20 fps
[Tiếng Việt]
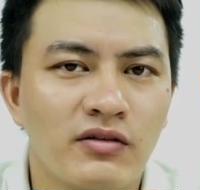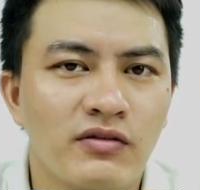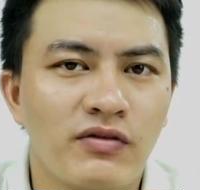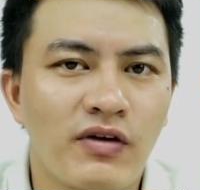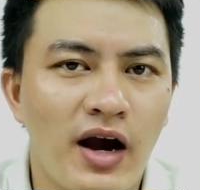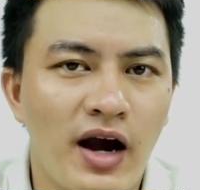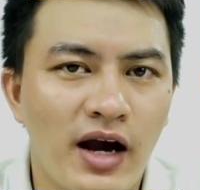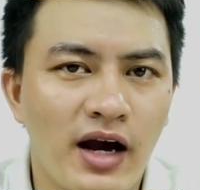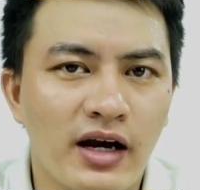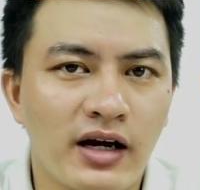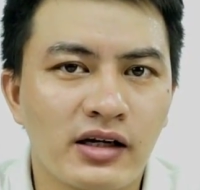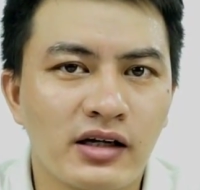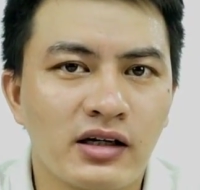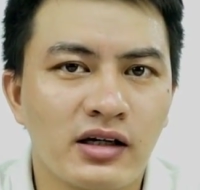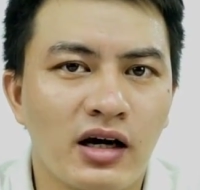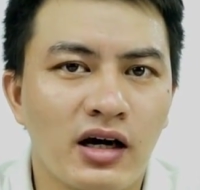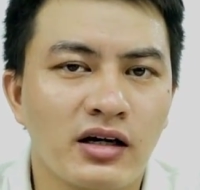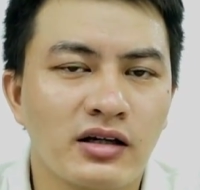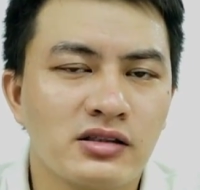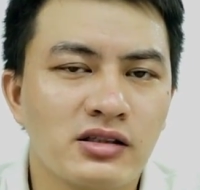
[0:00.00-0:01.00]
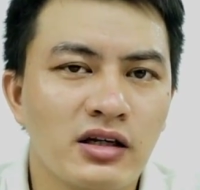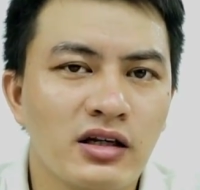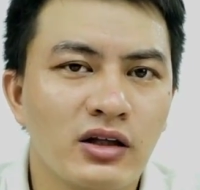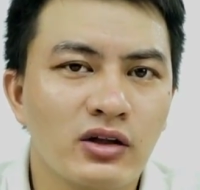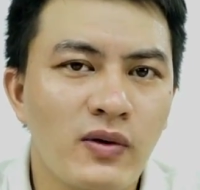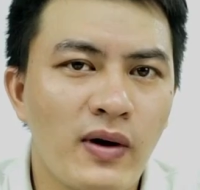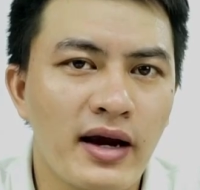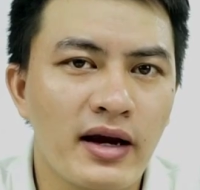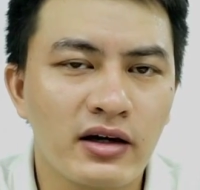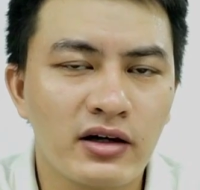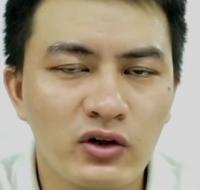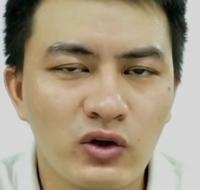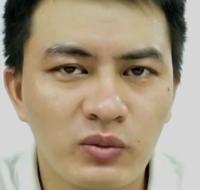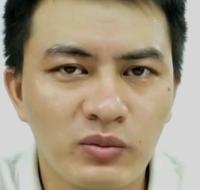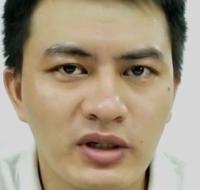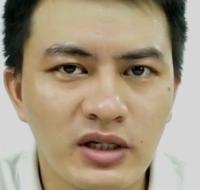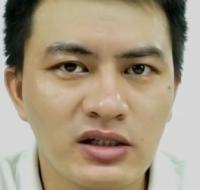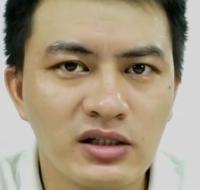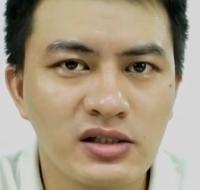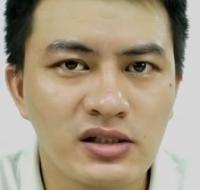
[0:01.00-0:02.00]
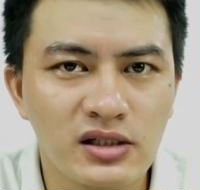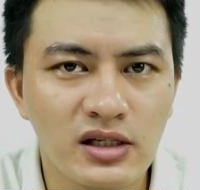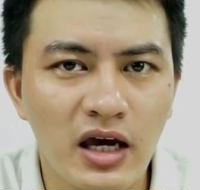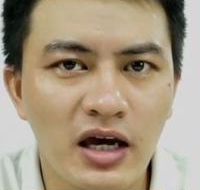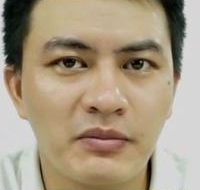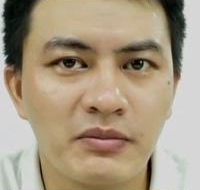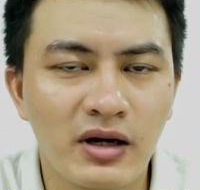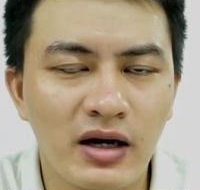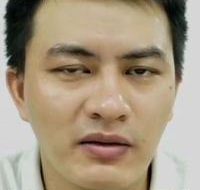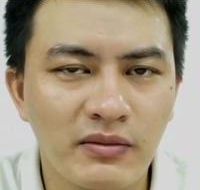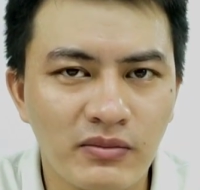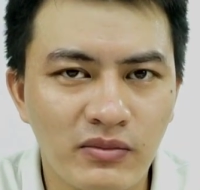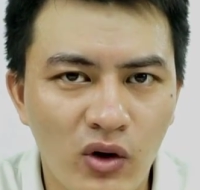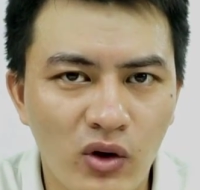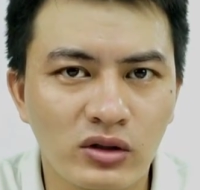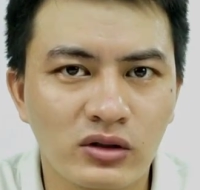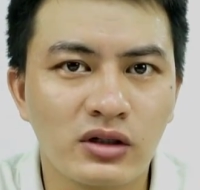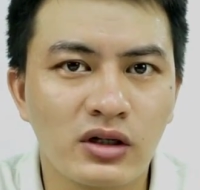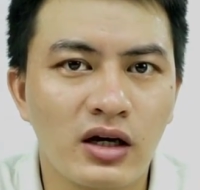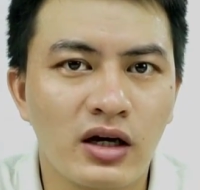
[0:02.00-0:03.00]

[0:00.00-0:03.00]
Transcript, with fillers: và chiếc điện thoại Realme C11